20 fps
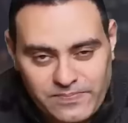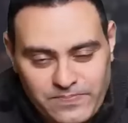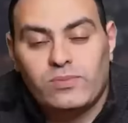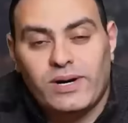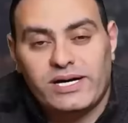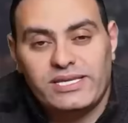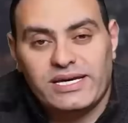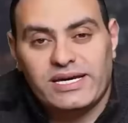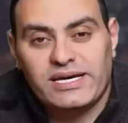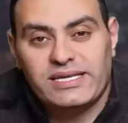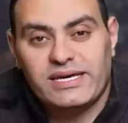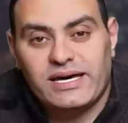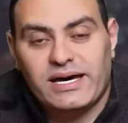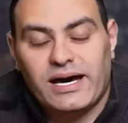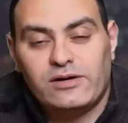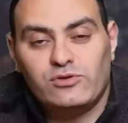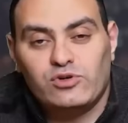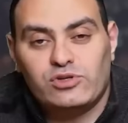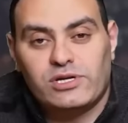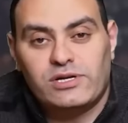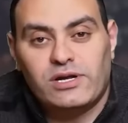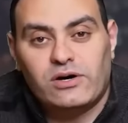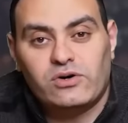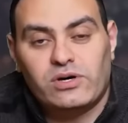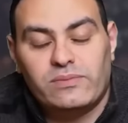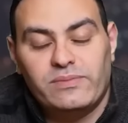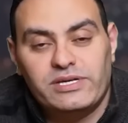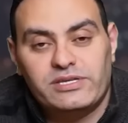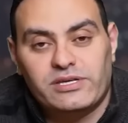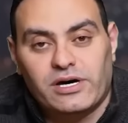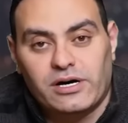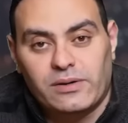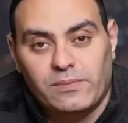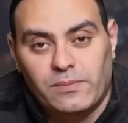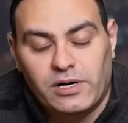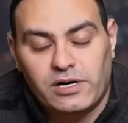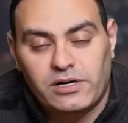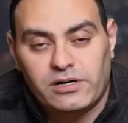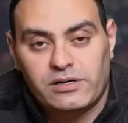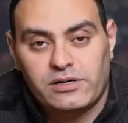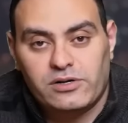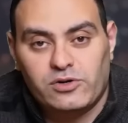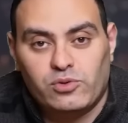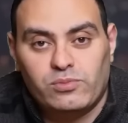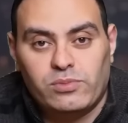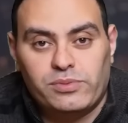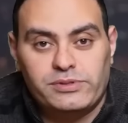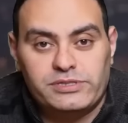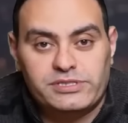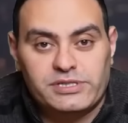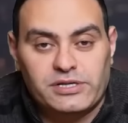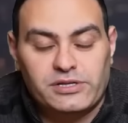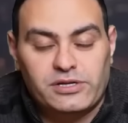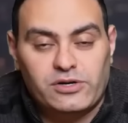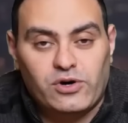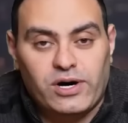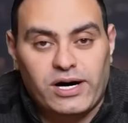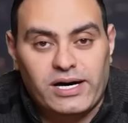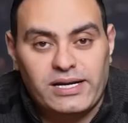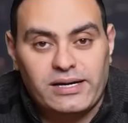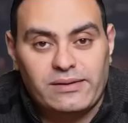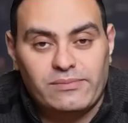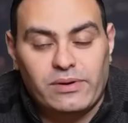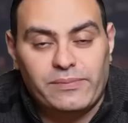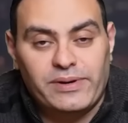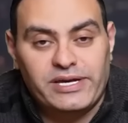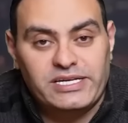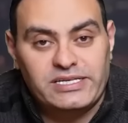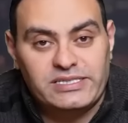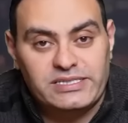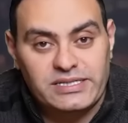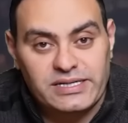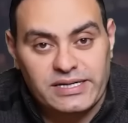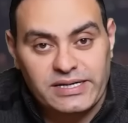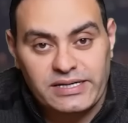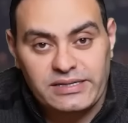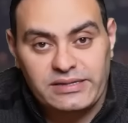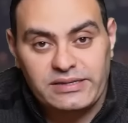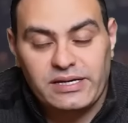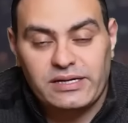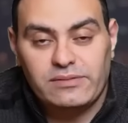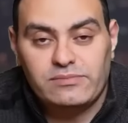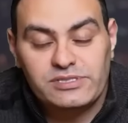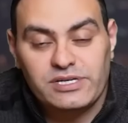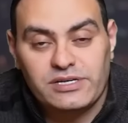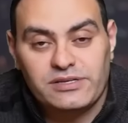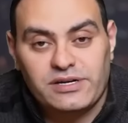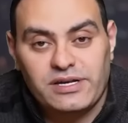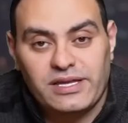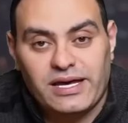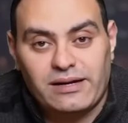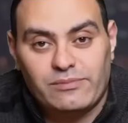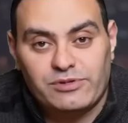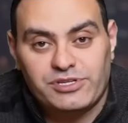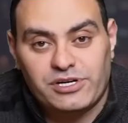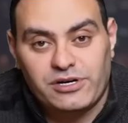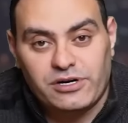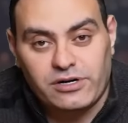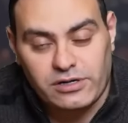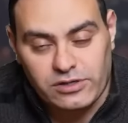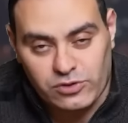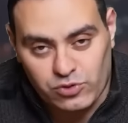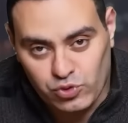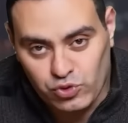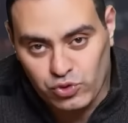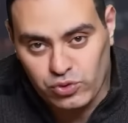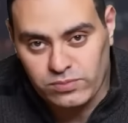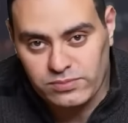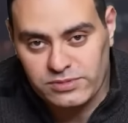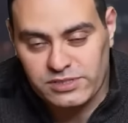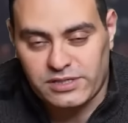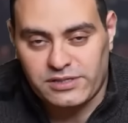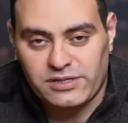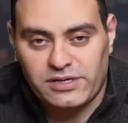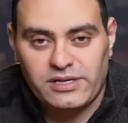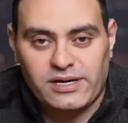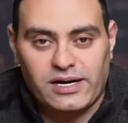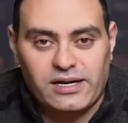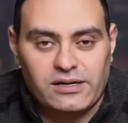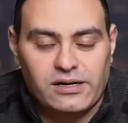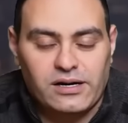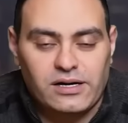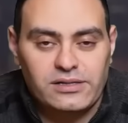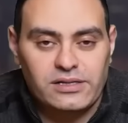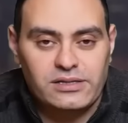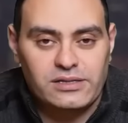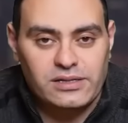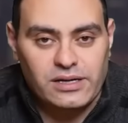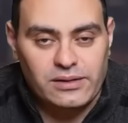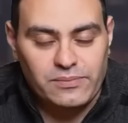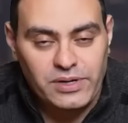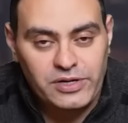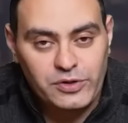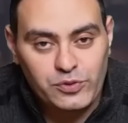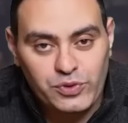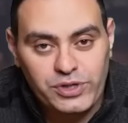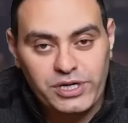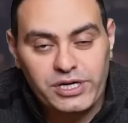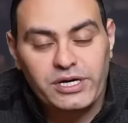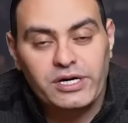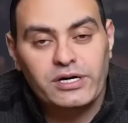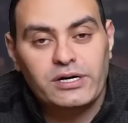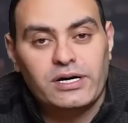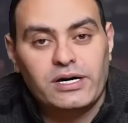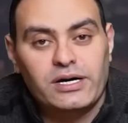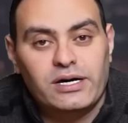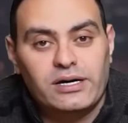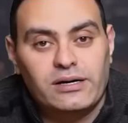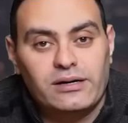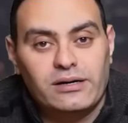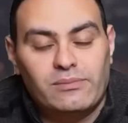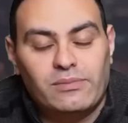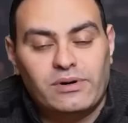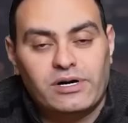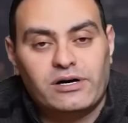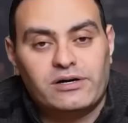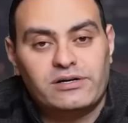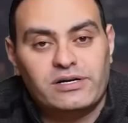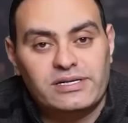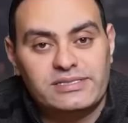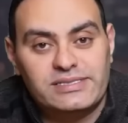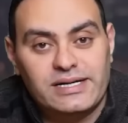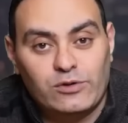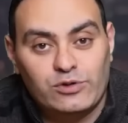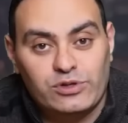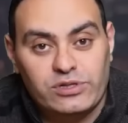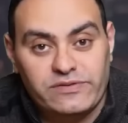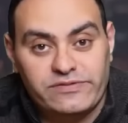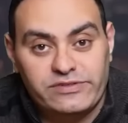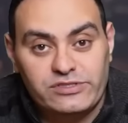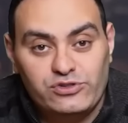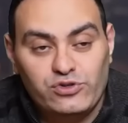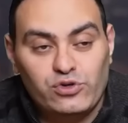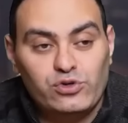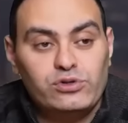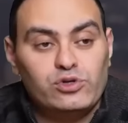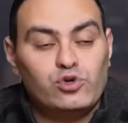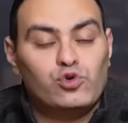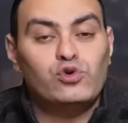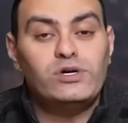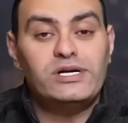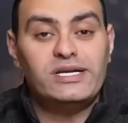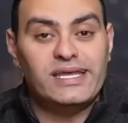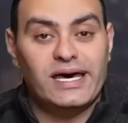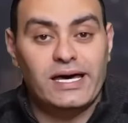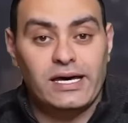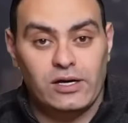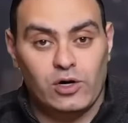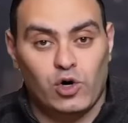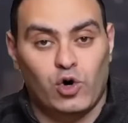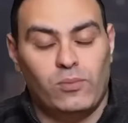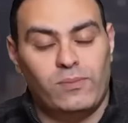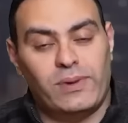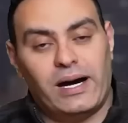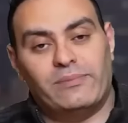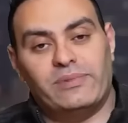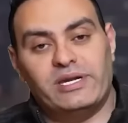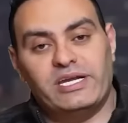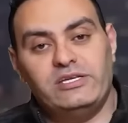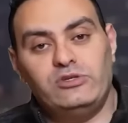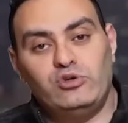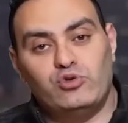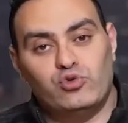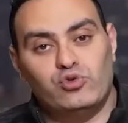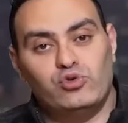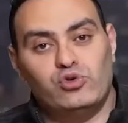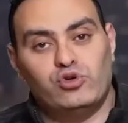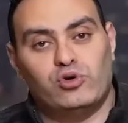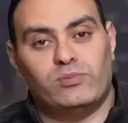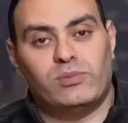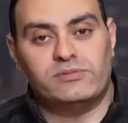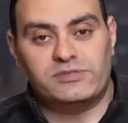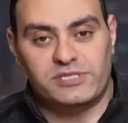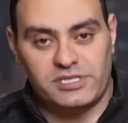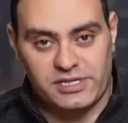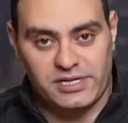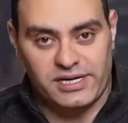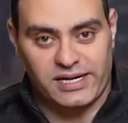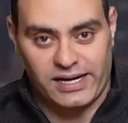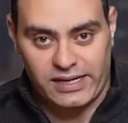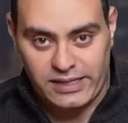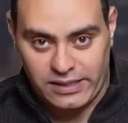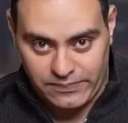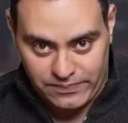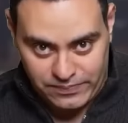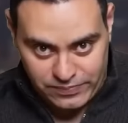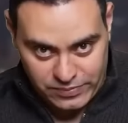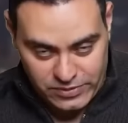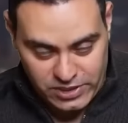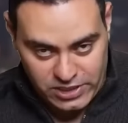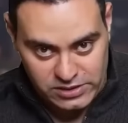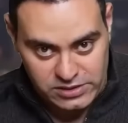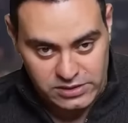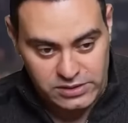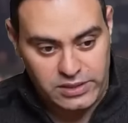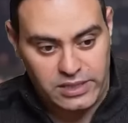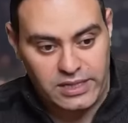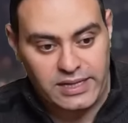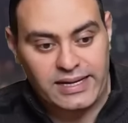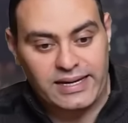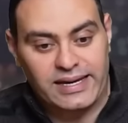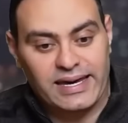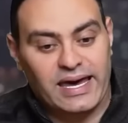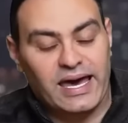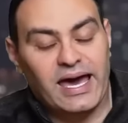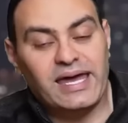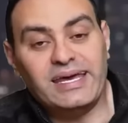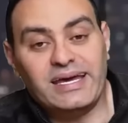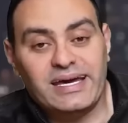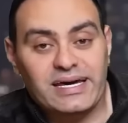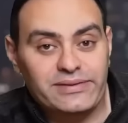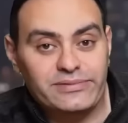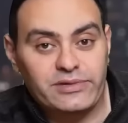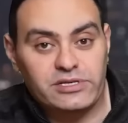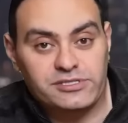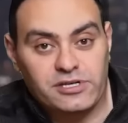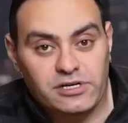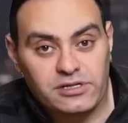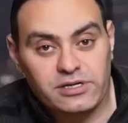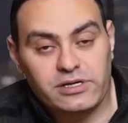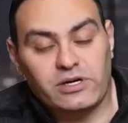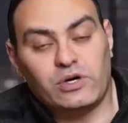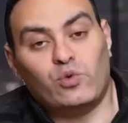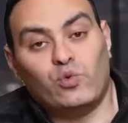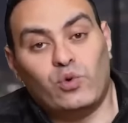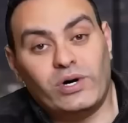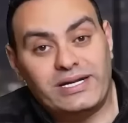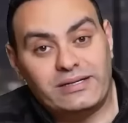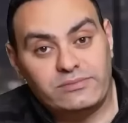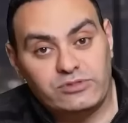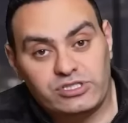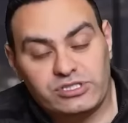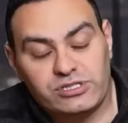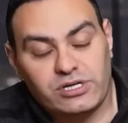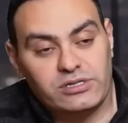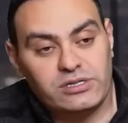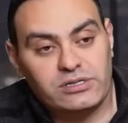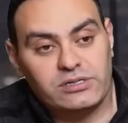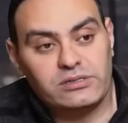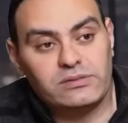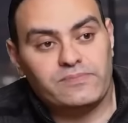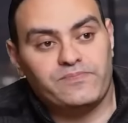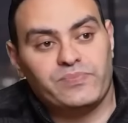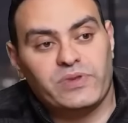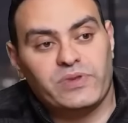وبعد كده قعدوا يطلعوا كميه اخبار ان هم بيسيطروا على مباني كتيره جدا مسيطرين على مطار الخرطوم مسيطرين على قاعده مروي آه، مقر الاذاعه والتلفزيون كل ده هم عمالين يقولوا ان هم مسيطرين عليه بس هل الكلام ده صادق ولا مش صادق